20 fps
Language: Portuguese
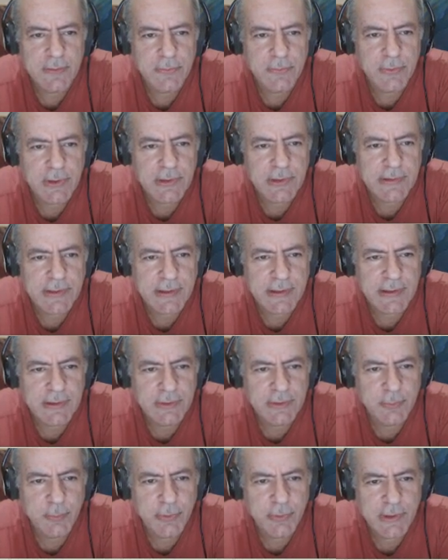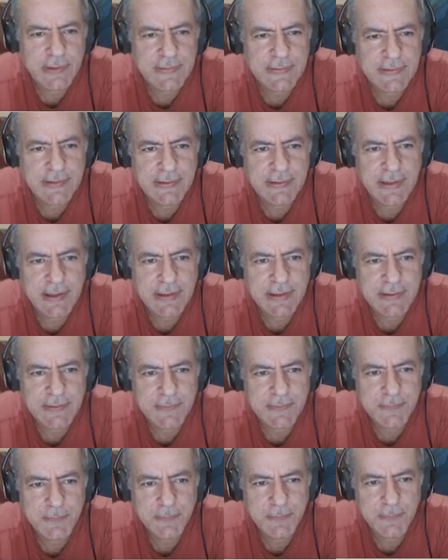Fui atraído por essa
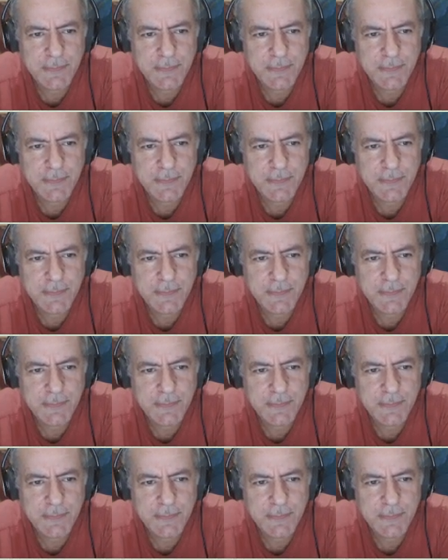ideia.